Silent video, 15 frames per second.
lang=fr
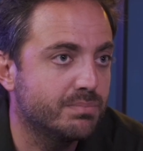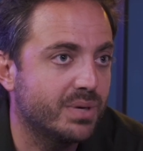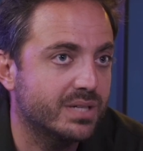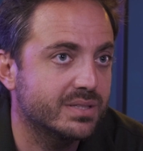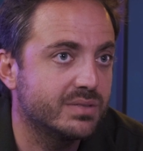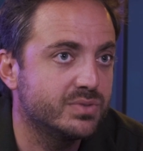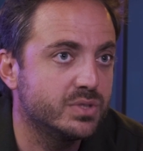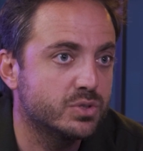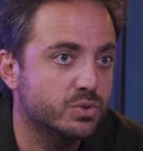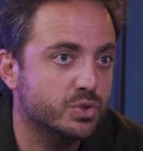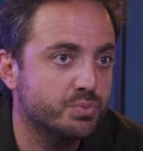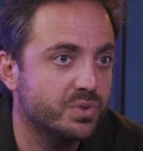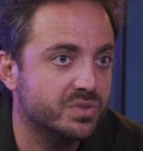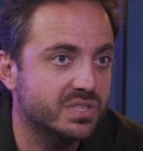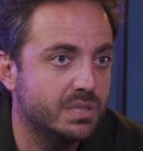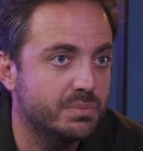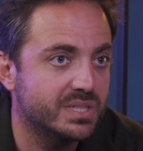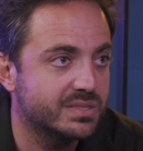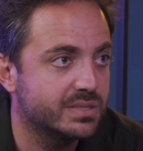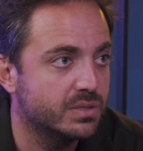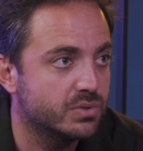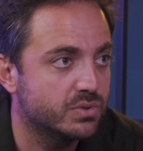par définition, je pense, c'est
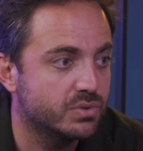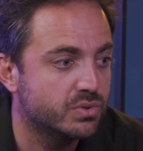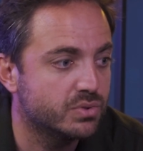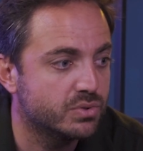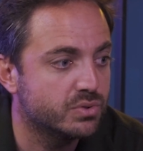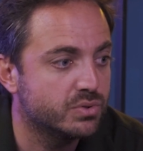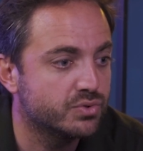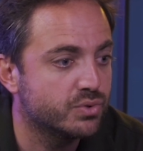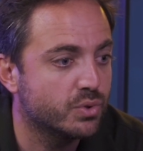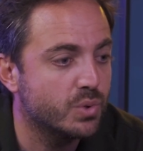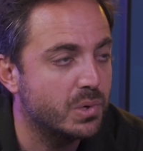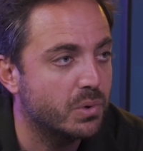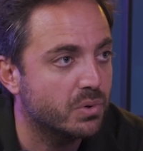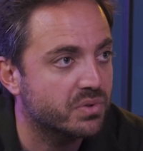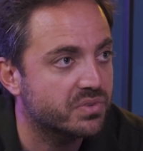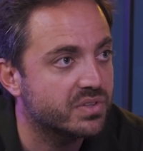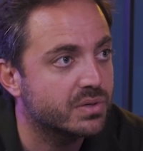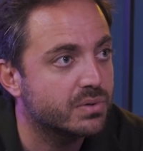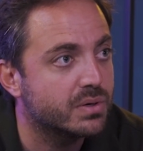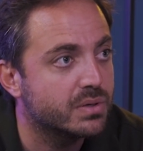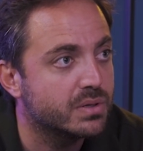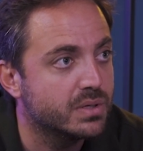dépassé le, jour où ils l'ont lancé.
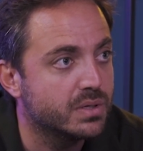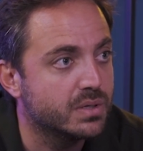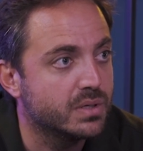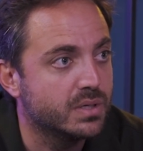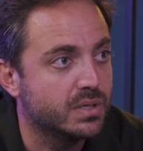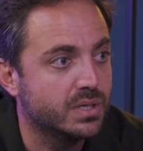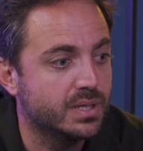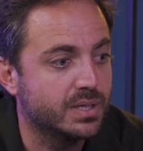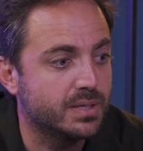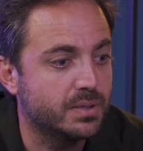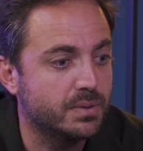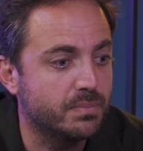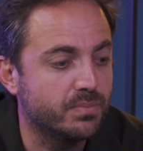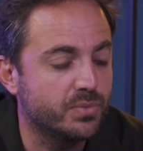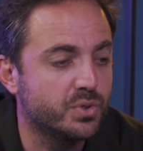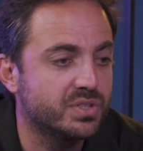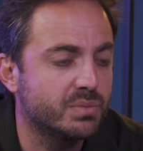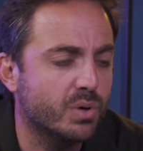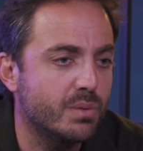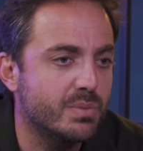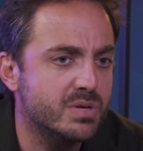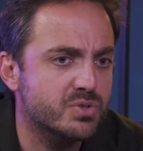Quoi. Mm. Euh, deuxième
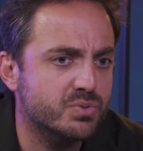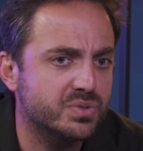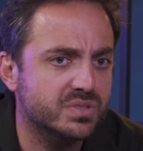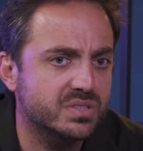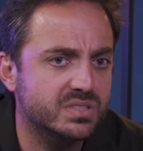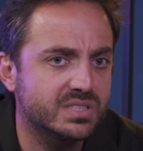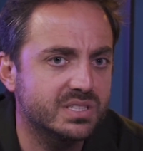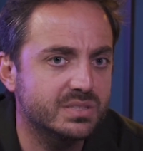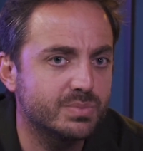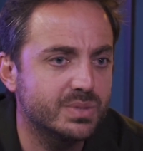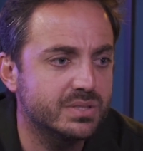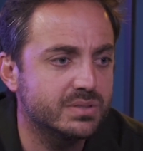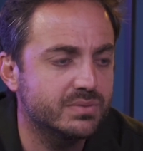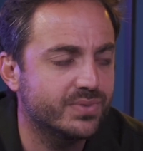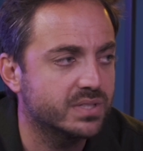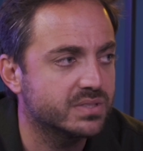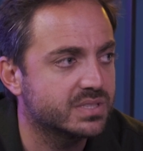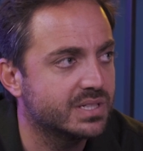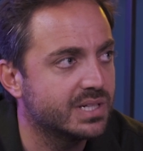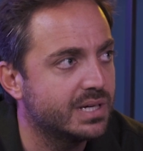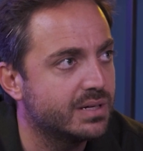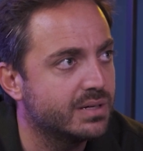problème, je pense, c'est cette espèce.
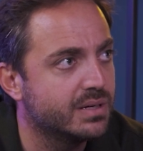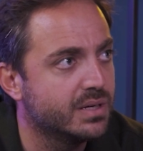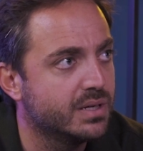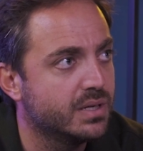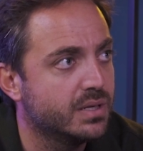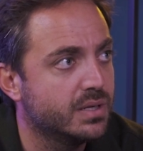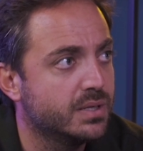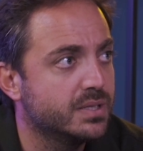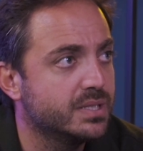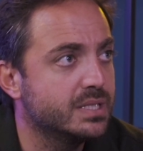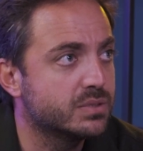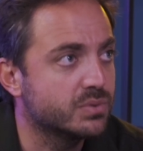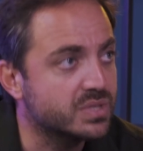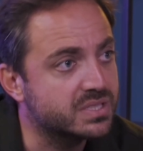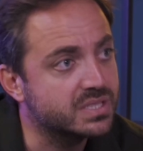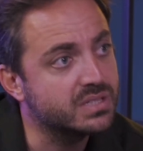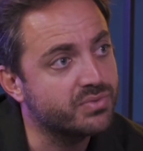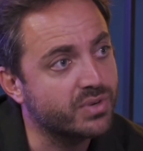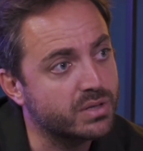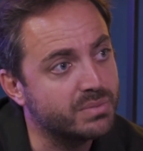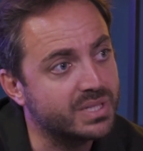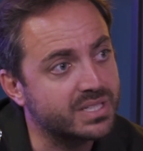La, ils ont essayé de
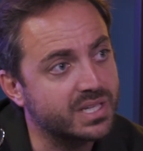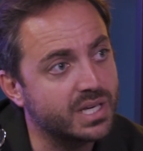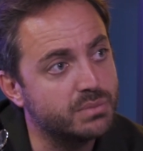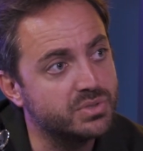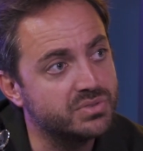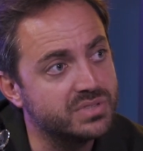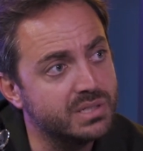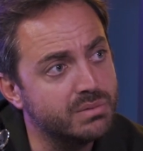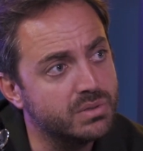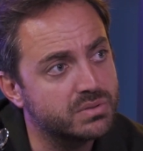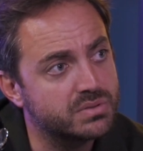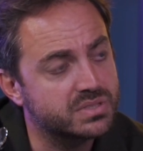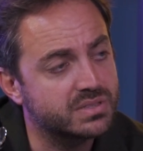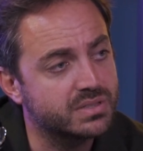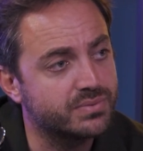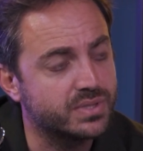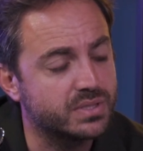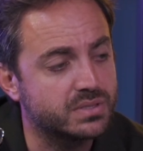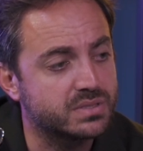faire une batterie amovible, ce qui, est,